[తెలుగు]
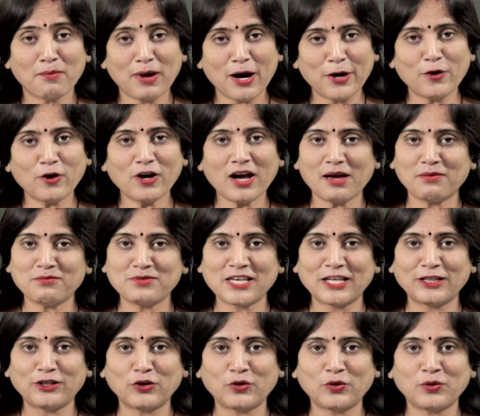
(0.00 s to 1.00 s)
మరొక
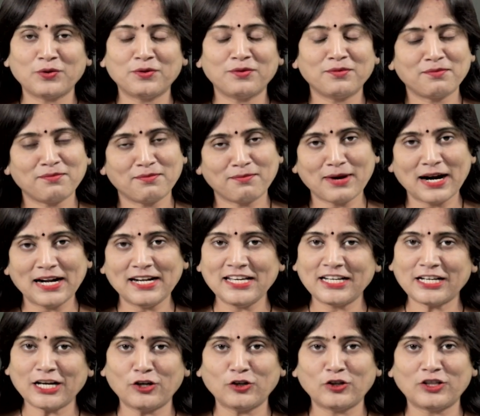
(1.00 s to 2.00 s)
అంశంతో
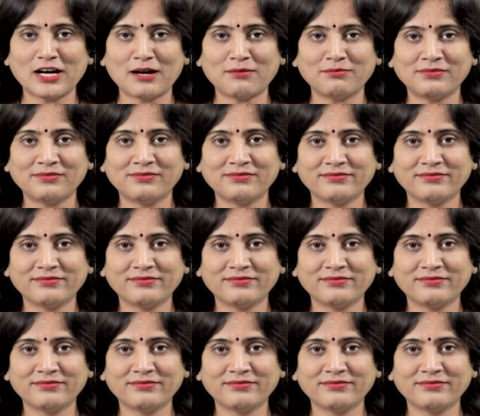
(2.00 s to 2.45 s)
మళ్ళీ కలుద్దాం